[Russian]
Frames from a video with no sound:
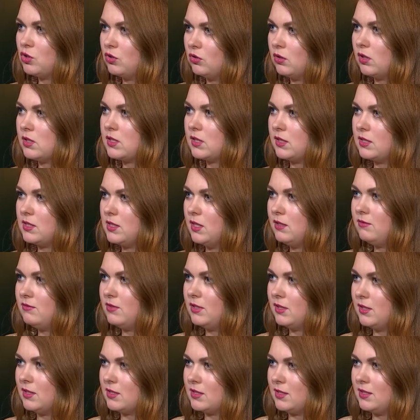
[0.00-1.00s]
что рассказать,
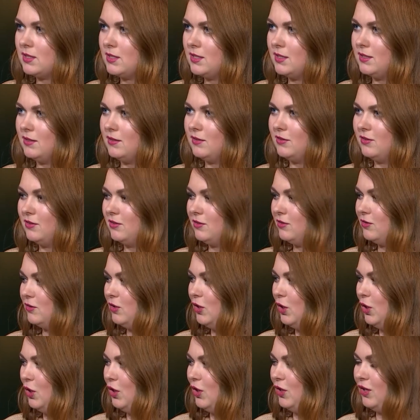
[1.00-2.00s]
всякие, знаете, э,
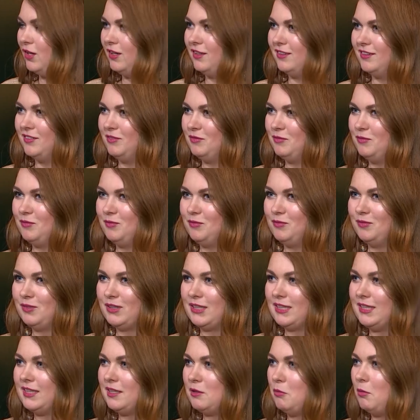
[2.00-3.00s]
э,
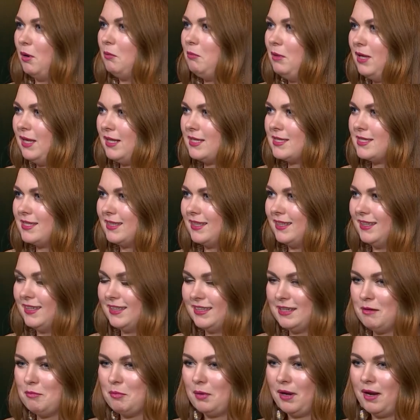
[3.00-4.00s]
какие-то моментики.
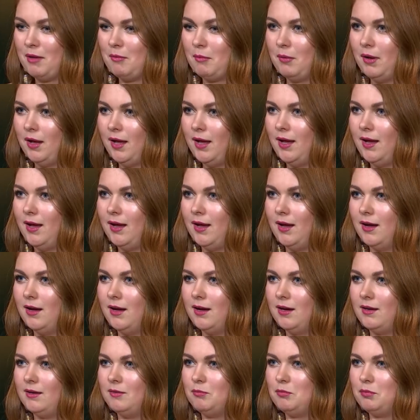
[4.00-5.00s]
Я прям
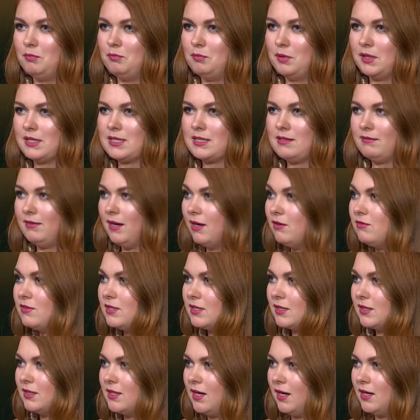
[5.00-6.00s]
э, представляю
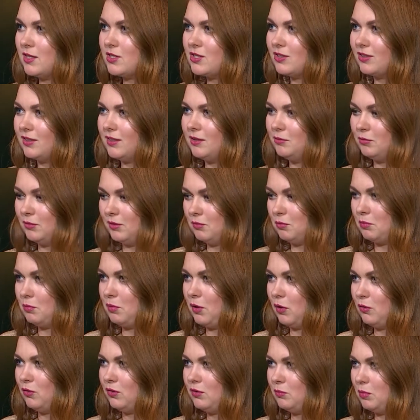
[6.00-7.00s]
всегда, что когда мне
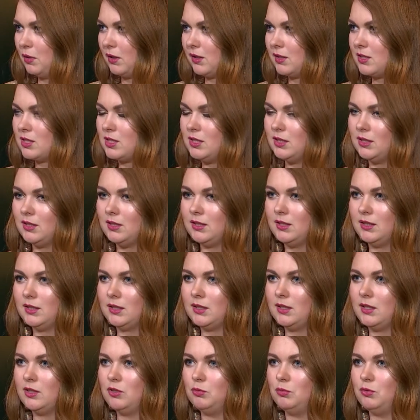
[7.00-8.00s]
приходит предложение,
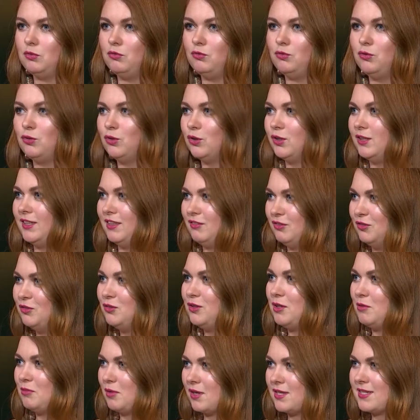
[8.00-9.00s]
я такая думаю, вот, я
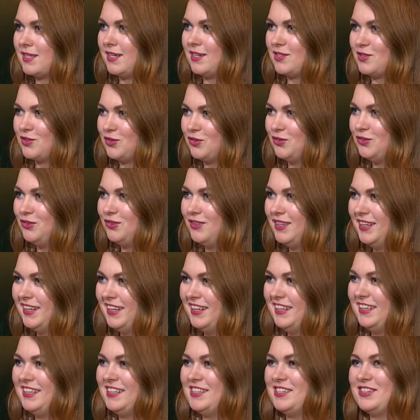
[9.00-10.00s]
внукам расскажу,
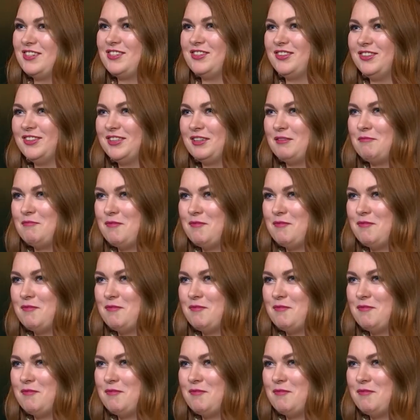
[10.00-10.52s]
что их